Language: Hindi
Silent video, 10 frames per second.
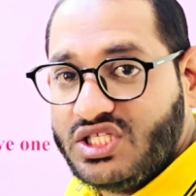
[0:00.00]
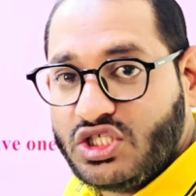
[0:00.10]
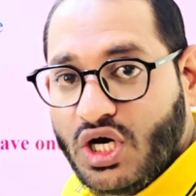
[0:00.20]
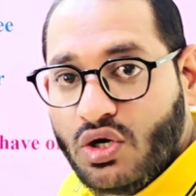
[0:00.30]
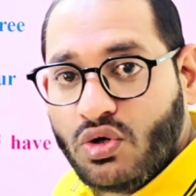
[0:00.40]
इन
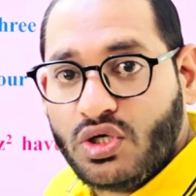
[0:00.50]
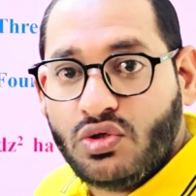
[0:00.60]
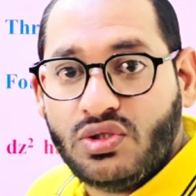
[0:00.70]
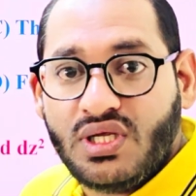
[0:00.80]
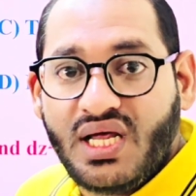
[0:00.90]
चारों के
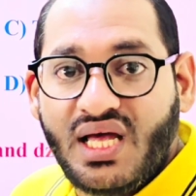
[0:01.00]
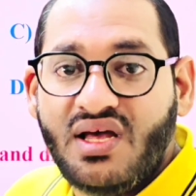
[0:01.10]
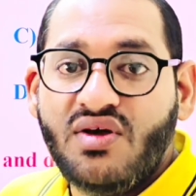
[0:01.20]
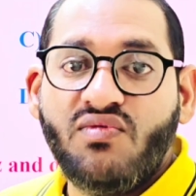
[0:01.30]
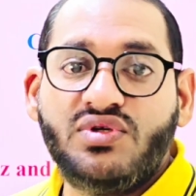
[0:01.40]
जो अंदर है
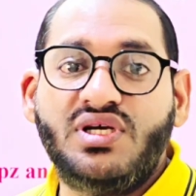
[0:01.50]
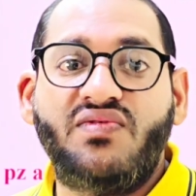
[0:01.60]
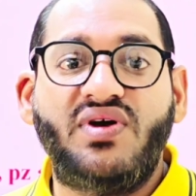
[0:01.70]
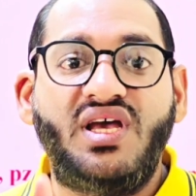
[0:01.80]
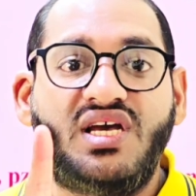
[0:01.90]
वो
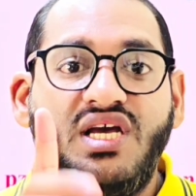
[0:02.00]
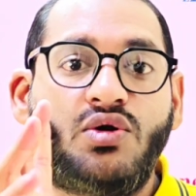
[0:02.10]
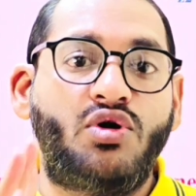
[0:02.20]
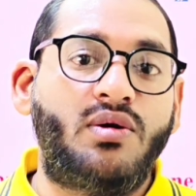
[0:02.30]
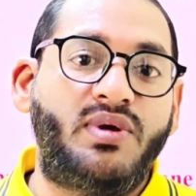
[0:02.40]
सिर्फ एक ही
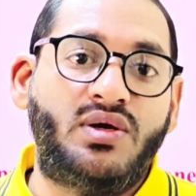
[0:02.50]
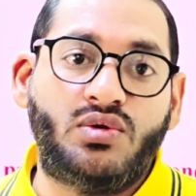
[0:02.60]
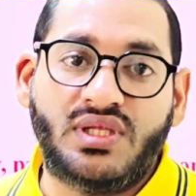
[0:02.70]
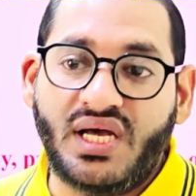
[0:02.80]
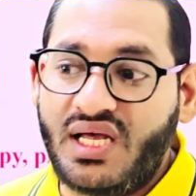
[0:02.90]
नोडल प्लेन
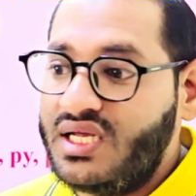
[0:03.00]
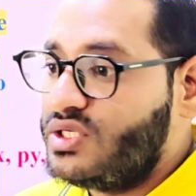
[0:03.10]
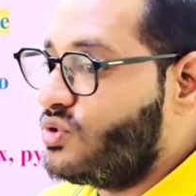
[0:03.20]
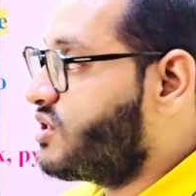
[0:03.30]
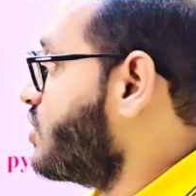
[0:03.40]
होता है
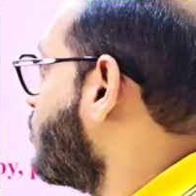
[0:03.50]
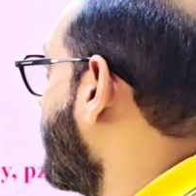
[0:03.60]
सो so इसका जो